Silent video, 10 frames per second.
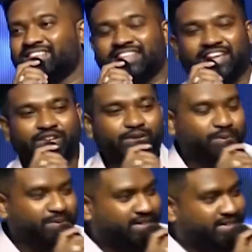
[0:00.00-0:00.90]
థ్యాంక్ యూ
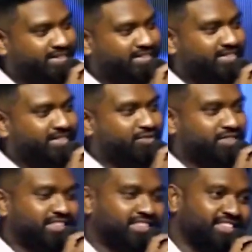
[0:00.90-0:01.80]

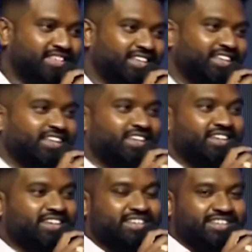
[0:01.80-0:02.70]
ఫస్ట్
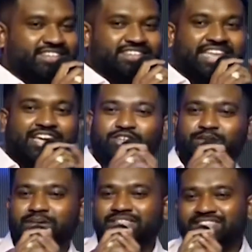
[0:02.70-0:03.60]
థ్యాంక్ యూ
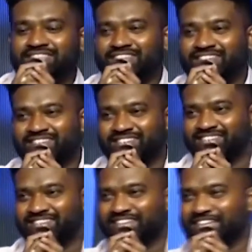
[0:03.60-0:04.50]
చెప్పాల్సింది
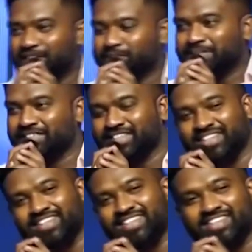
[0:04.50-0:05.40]
డిఎస్పి
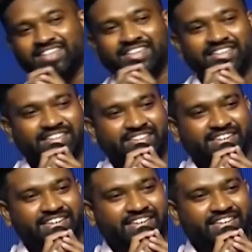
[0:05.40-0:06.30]
సార్కి
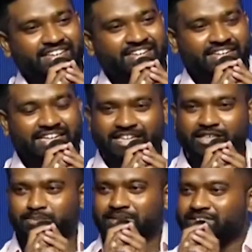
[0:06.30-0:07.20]
ఎందుకంటే
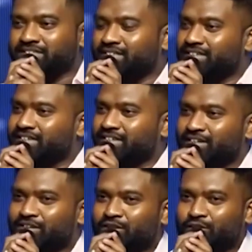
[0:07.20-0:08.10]
డిఎస్పి
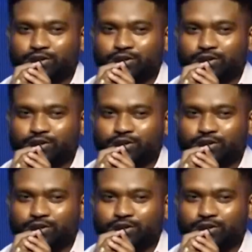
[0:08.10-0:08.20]
సార్తో